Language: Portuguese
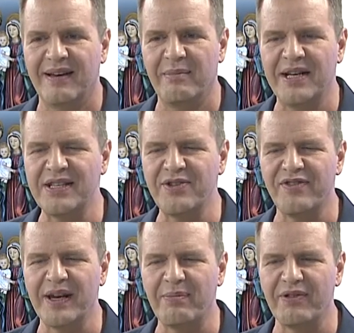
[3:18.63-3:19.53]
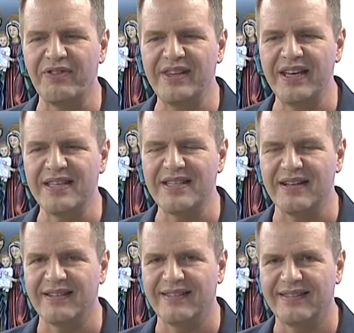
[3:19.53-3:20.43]
Mãe da Divina
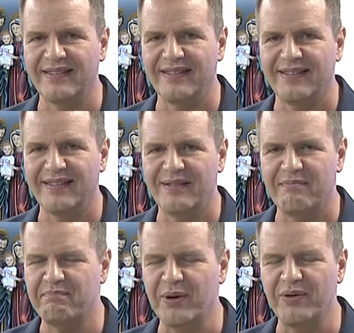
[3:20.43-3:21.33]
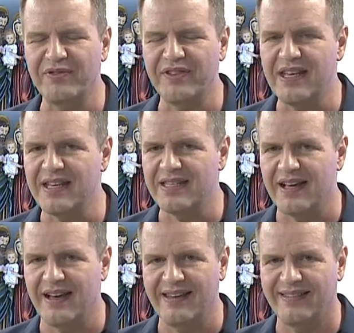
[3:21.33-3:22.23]
Providência, providenciai.